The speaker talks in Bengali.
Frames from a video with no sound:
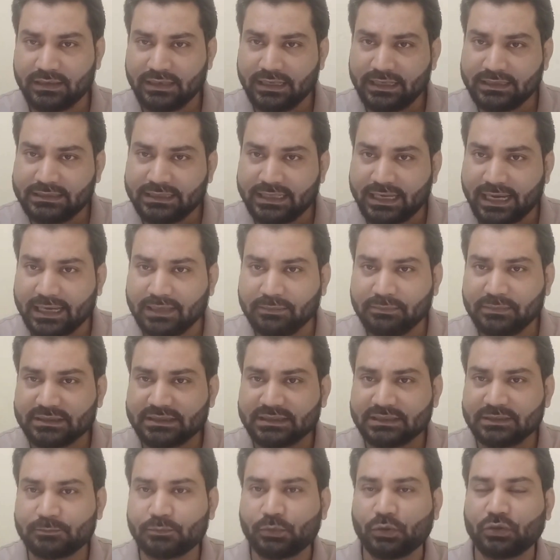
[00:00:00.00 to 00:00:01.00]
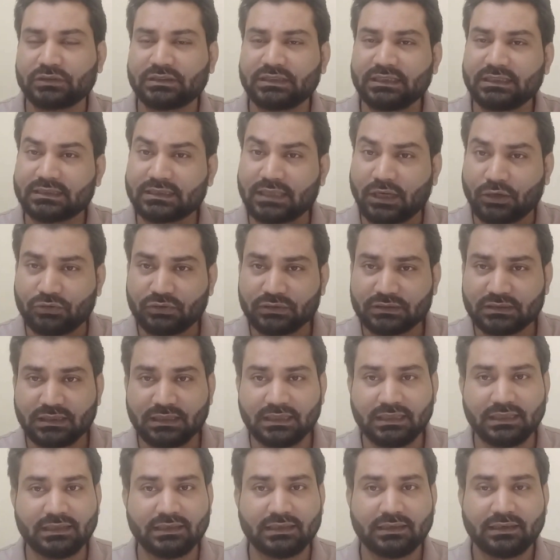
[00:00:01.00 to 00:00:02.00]
এই যে অ্যাডমিশন প্রসেস
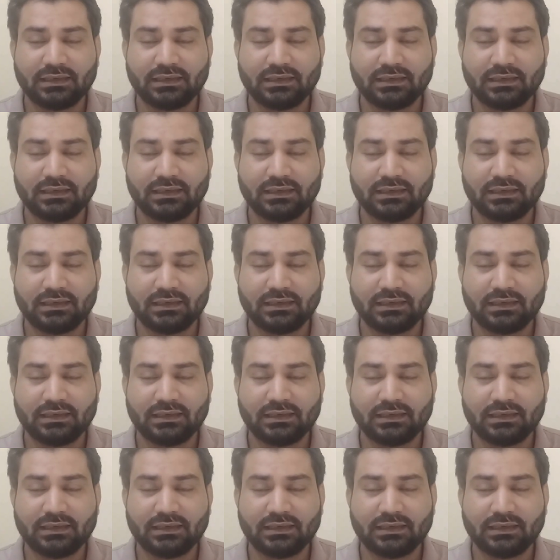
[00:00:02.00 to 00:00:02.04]
কাউন্সিলিং